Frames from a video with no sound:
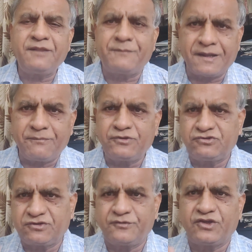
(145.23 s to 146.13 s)
అంటే
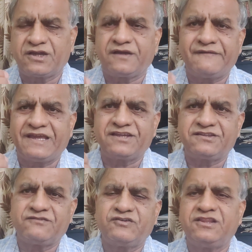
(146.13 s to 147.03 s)
ప్రభుత్వం యొక్క
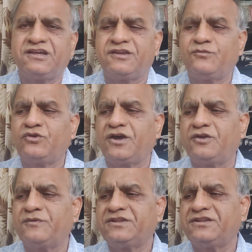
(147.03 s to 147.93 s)
వ్యాక్సిన్ విధానము
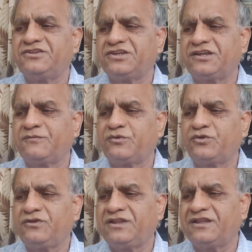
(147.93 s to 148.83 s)

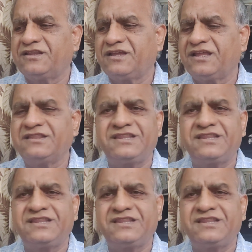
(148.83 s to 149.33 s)
అనుమతించేటప్పుడు ఇదంతా